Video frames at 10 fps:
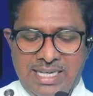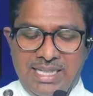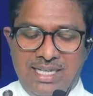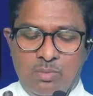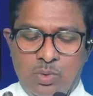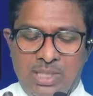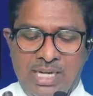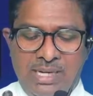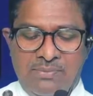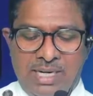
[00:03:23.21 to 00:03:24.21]
இந்த
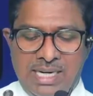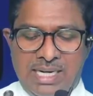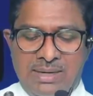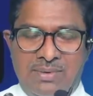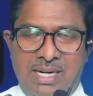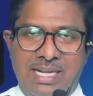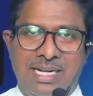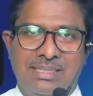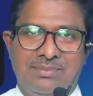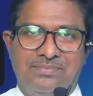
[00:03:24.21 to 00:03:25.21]
முதலை வளர வளர